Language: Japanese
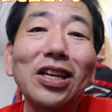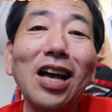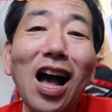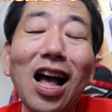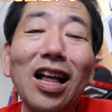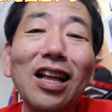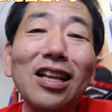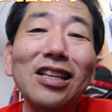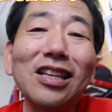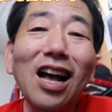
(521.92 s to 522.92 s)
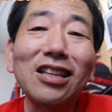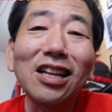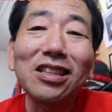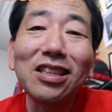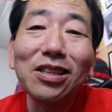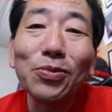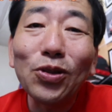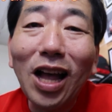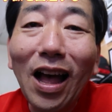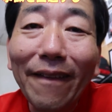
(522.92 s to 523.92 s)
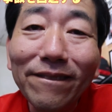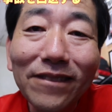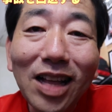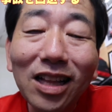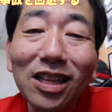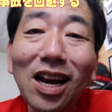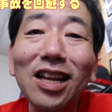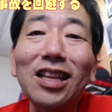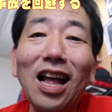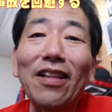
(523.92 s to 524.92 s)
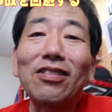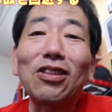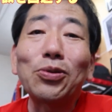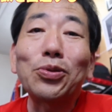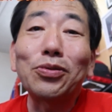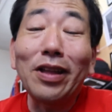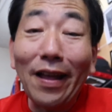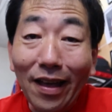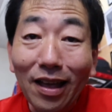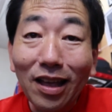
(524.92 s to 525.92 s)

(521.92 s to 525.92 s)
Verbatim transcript: あ、当たってしもた、当てられたっていうことで